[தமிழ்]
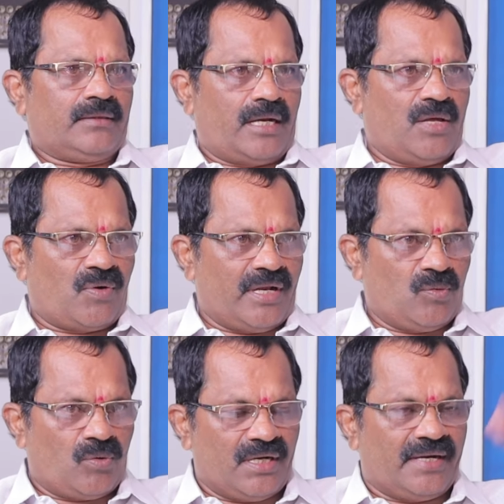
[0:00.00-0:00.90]
தலைவர்களுடன்
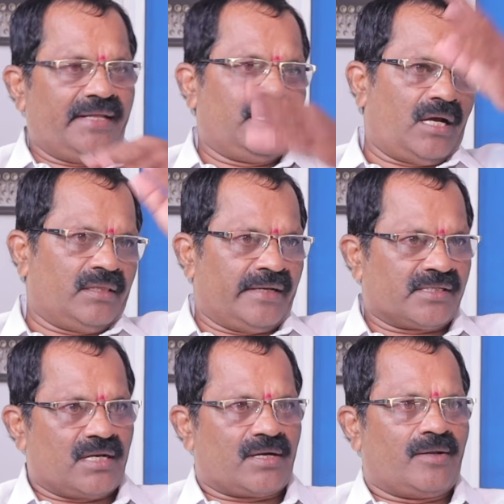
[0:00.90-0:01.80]
ஒருங்கிணைந்த அந்த
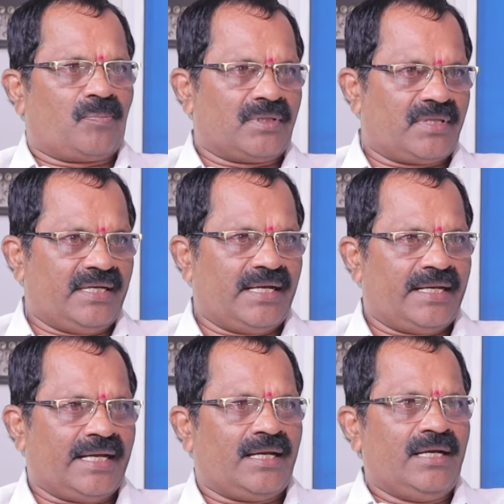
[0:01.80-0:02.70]
நேசல் காடு பத்திரிகையே